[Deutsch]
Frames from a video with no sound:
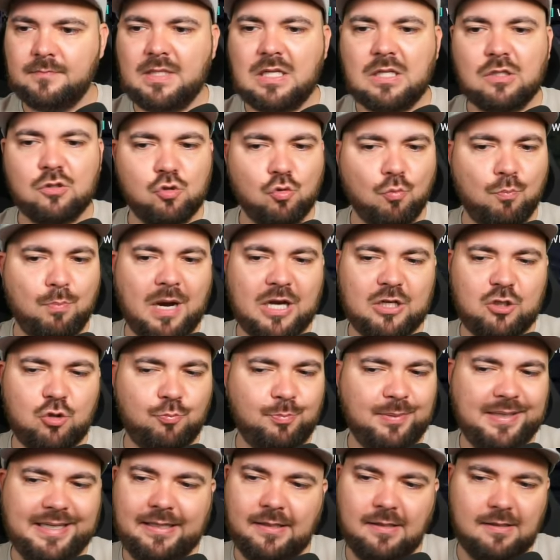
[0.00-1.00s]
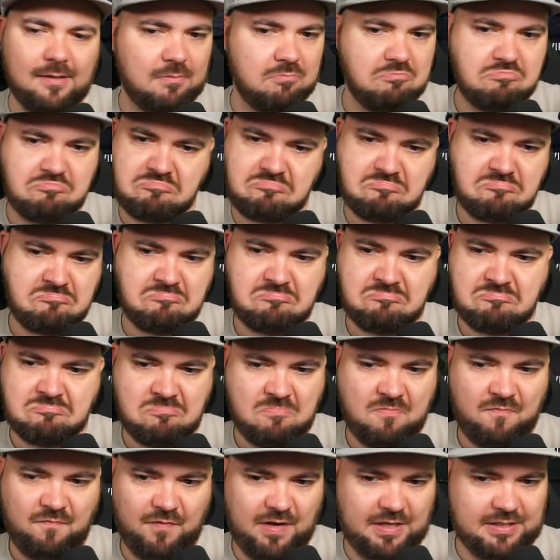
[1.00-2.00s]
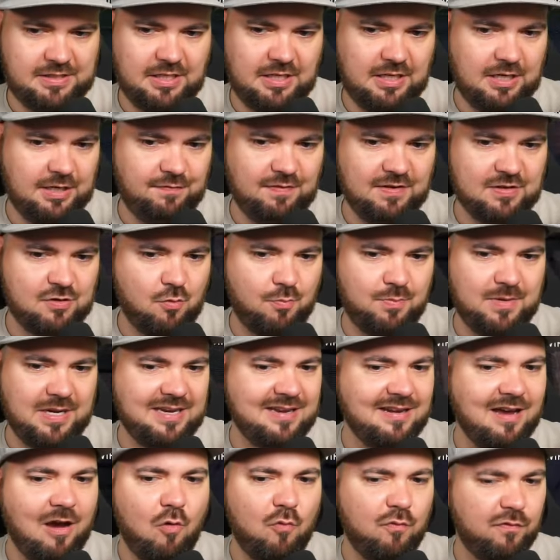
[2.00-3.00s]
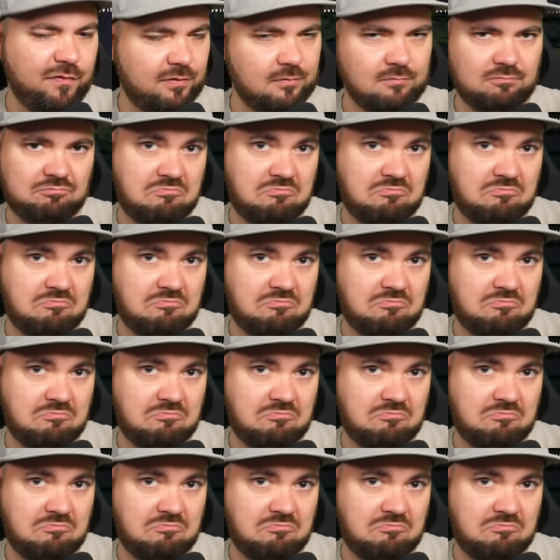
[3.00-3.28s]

Zum Beispiel, weiß ich nicht, was kommt da drauf?